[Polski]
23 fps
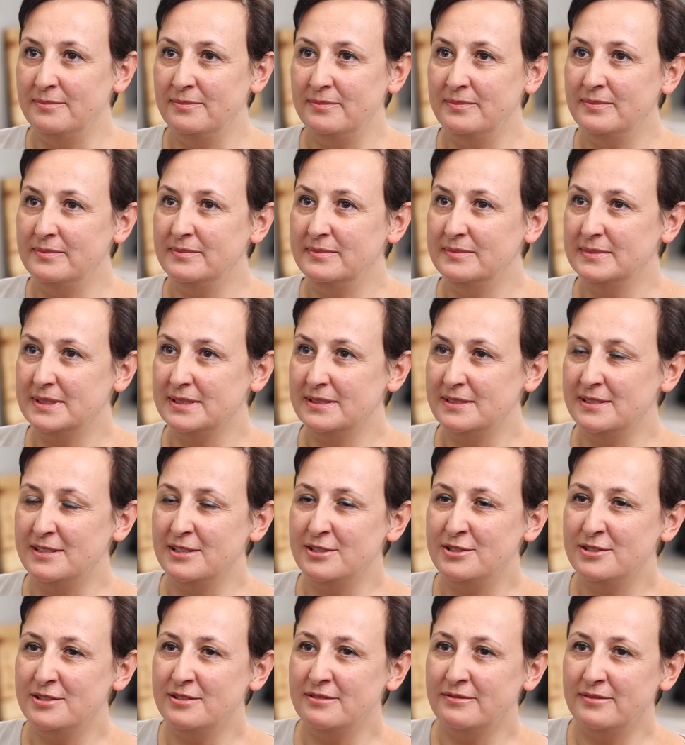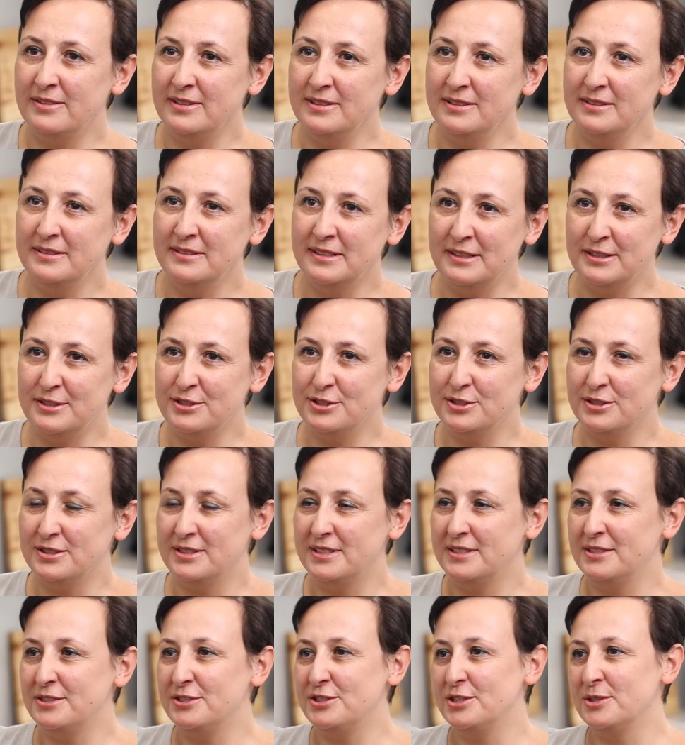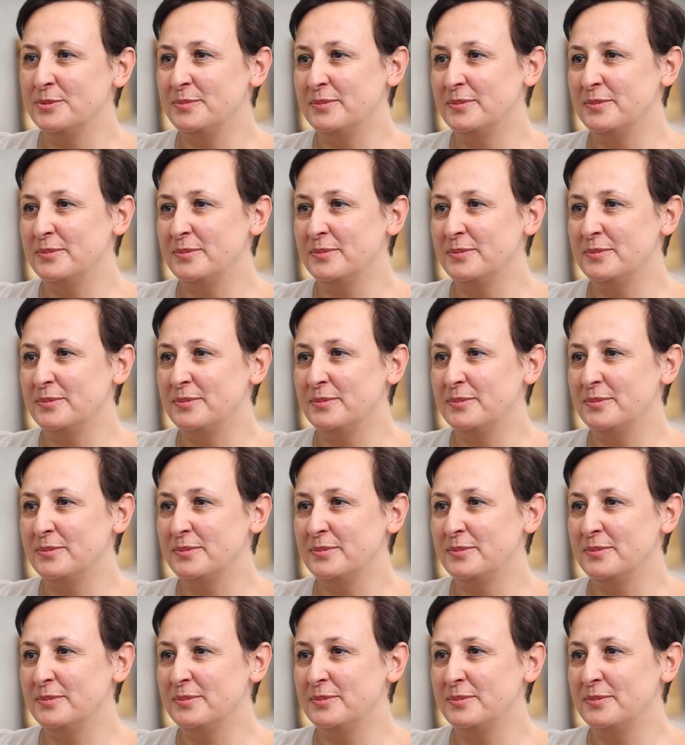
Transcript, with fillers: Mm, zdecydowanie na naszych talerzach